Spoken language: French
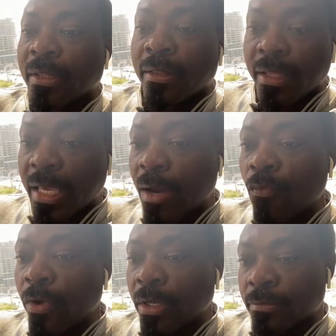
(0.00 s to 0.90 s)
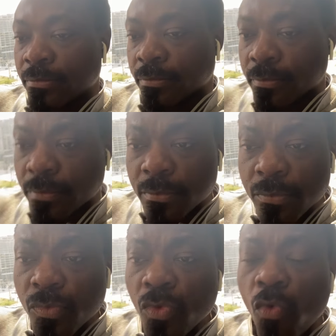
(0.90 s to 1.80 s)
Néanmoins,
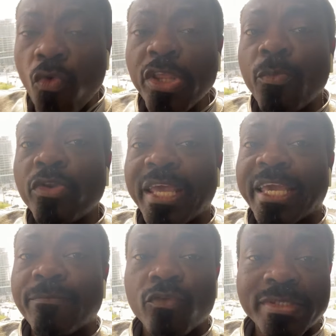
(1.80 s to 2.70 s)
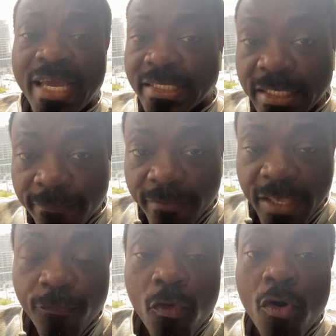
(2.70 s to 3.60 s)
au niveau des cryptos actifs, il
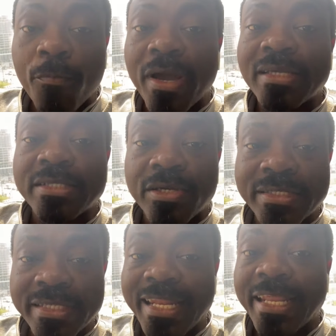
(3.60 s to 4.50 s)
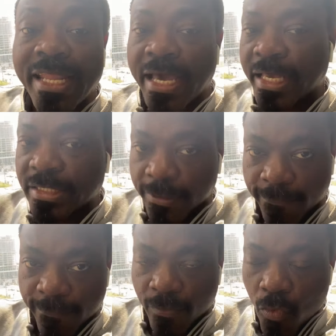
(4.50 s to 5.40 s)
faut comprendre ce que c'est les
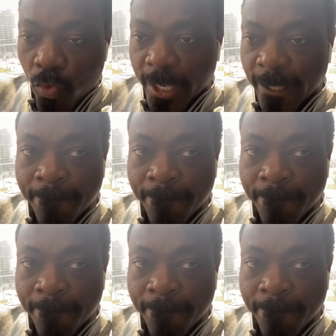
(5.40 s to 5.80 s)
narratifs, ok.